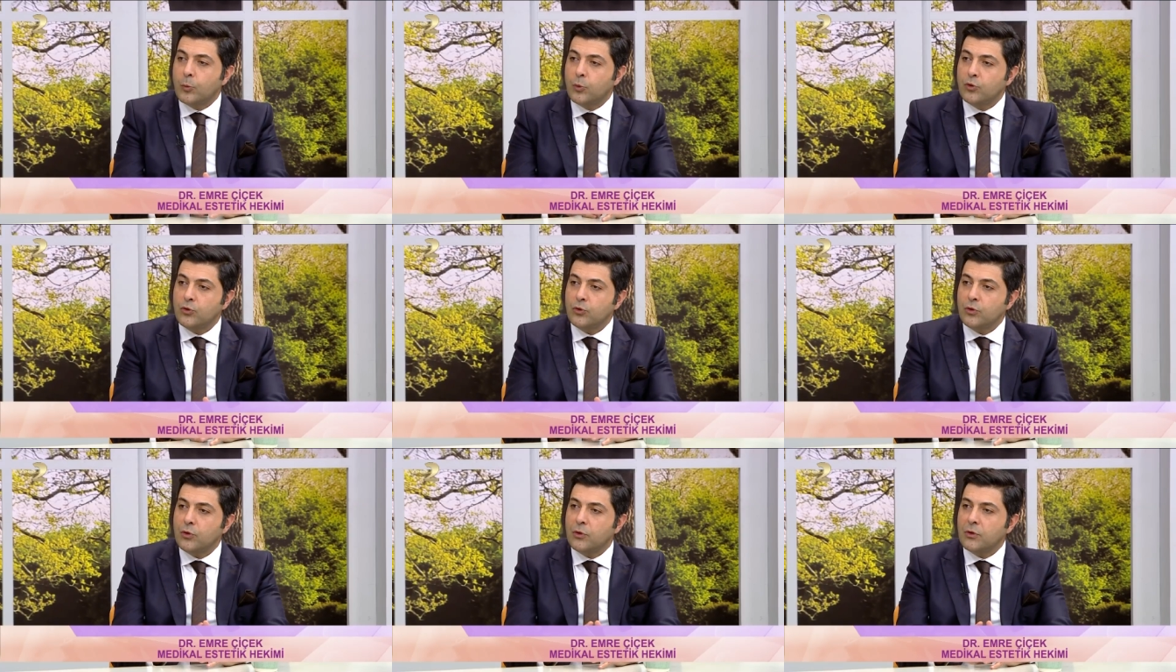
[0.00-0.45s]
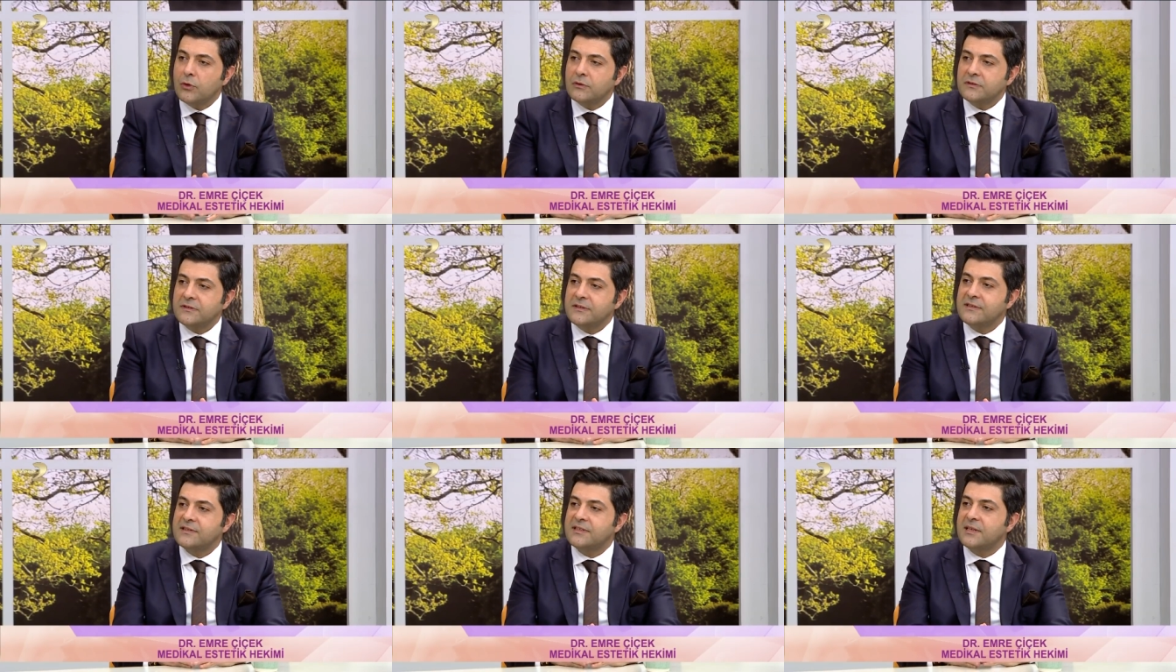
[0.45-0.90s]
bu
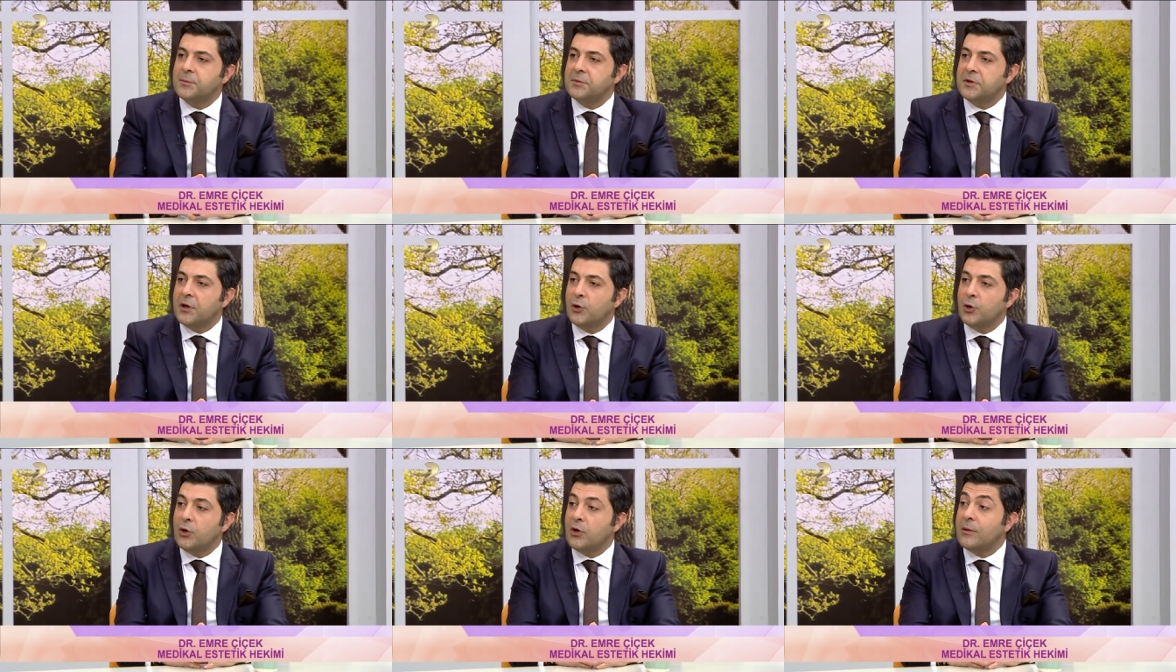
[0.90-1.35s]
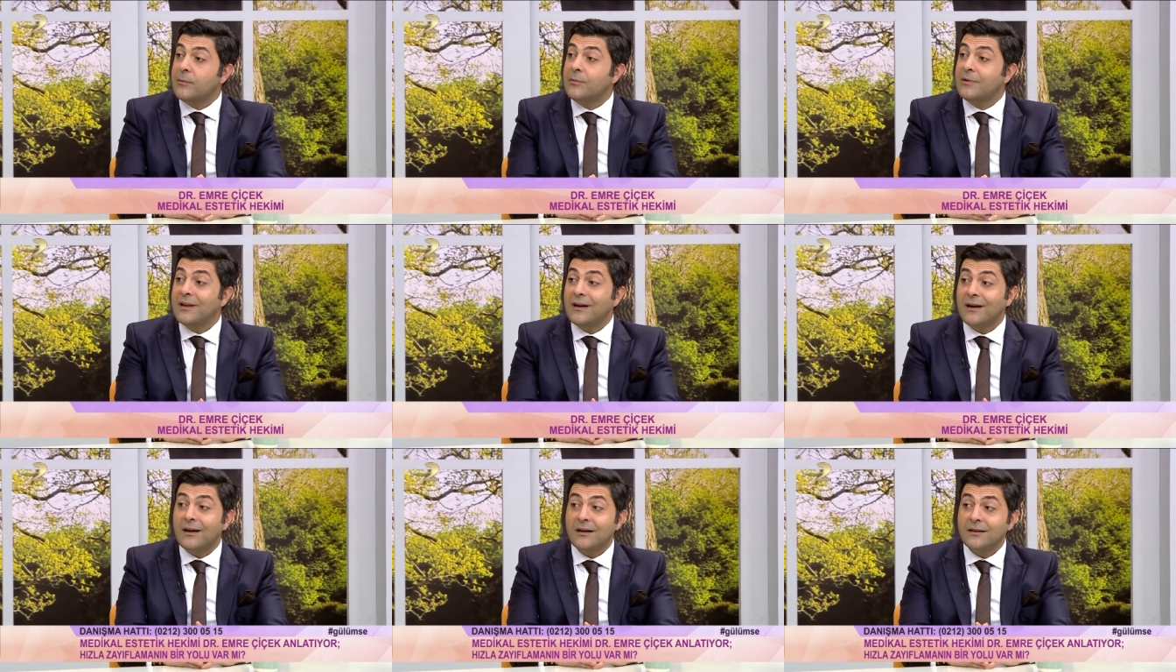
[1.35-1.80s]
sistemin en
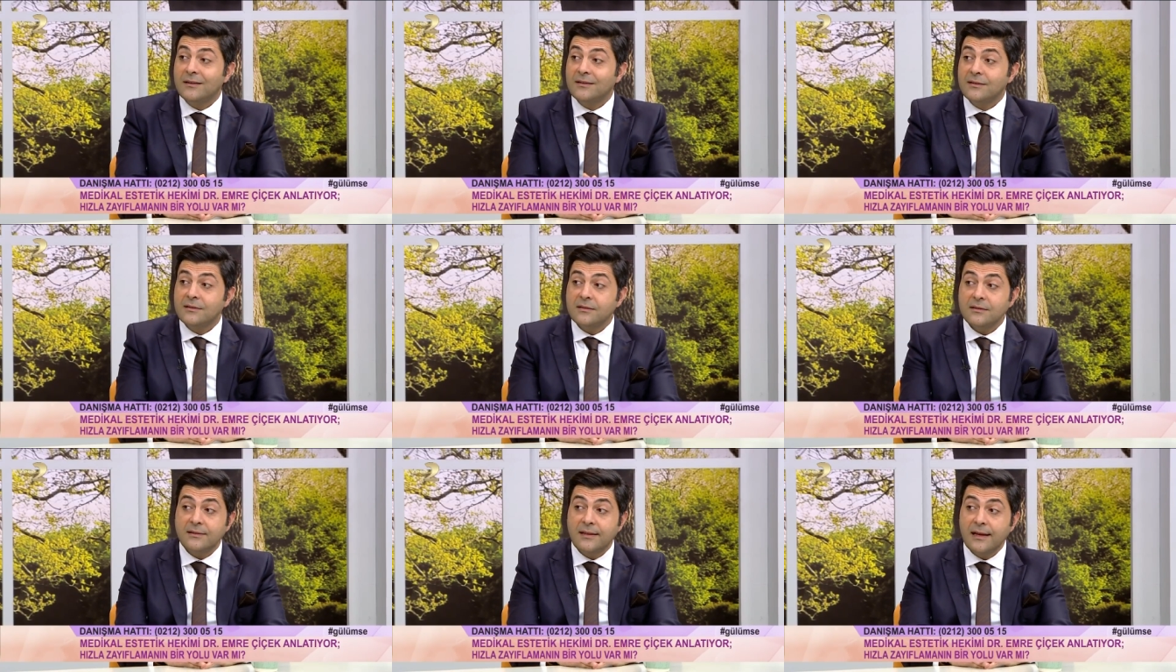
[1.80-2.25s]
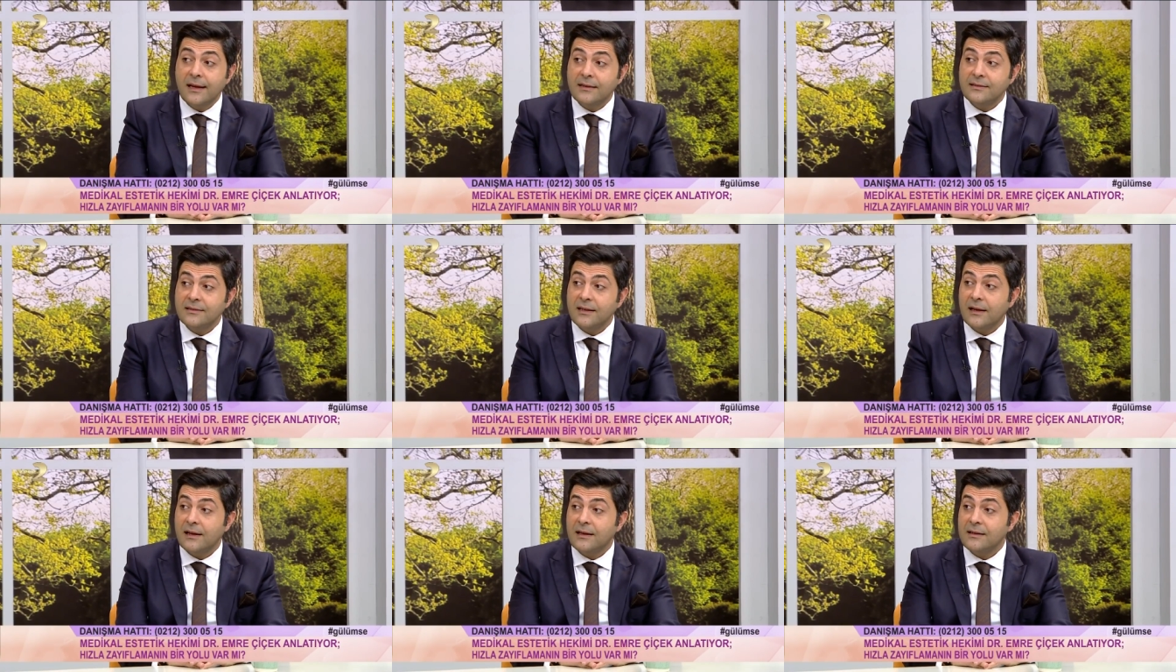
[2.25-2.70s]
önemli artısı tek
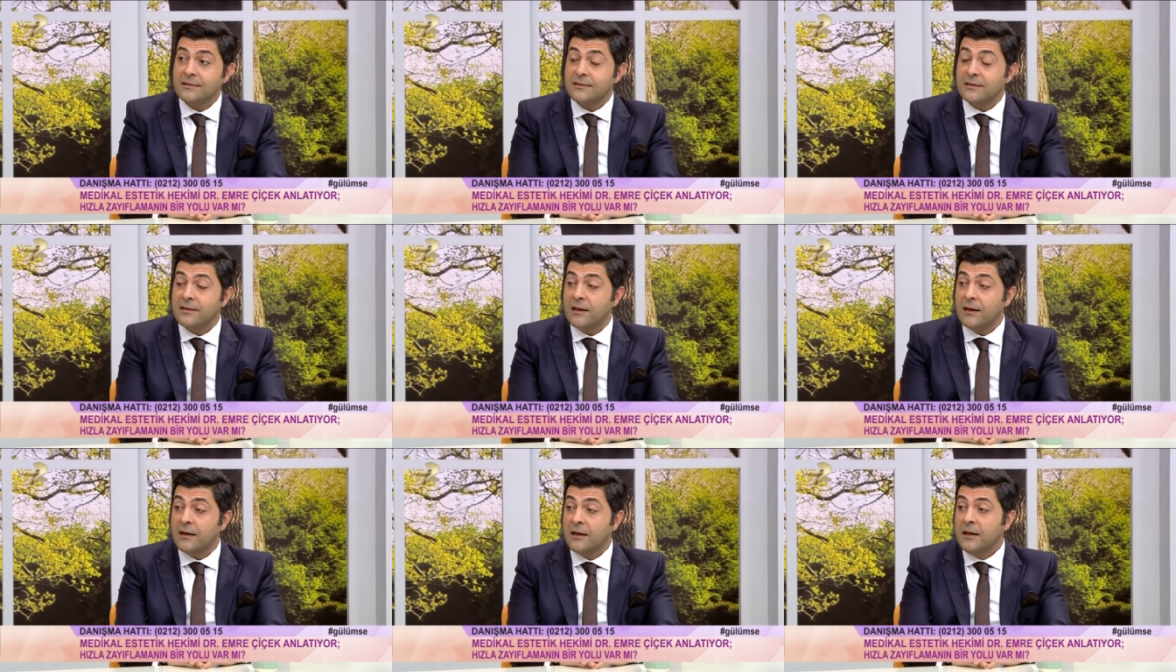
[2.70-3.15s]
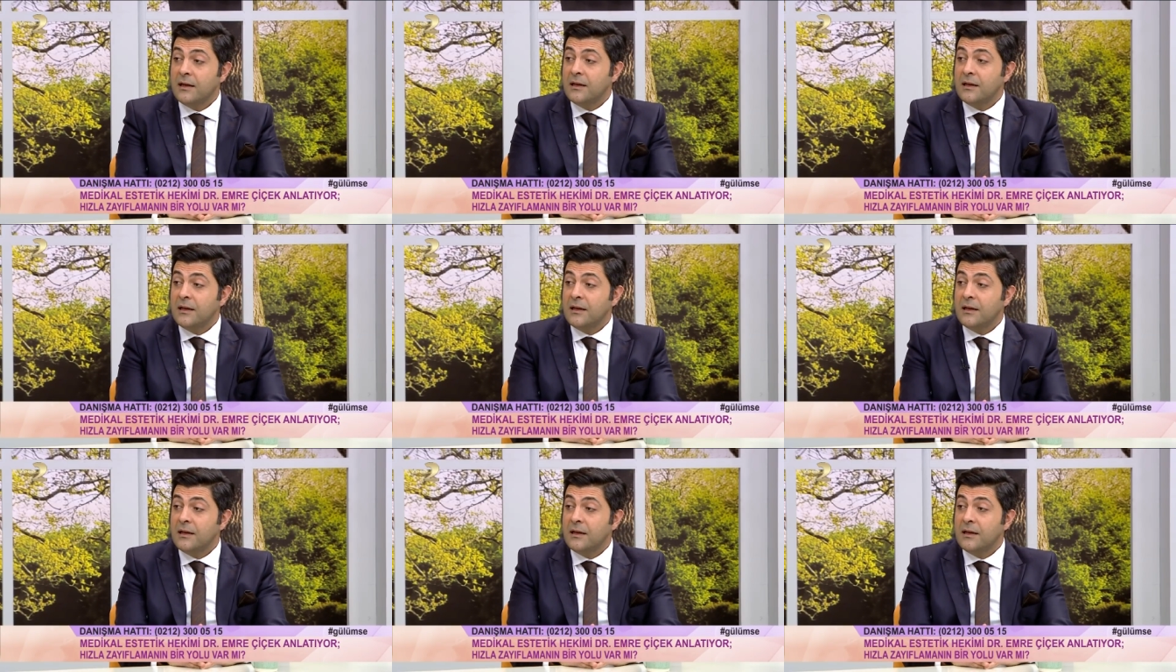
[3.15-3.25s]
seansta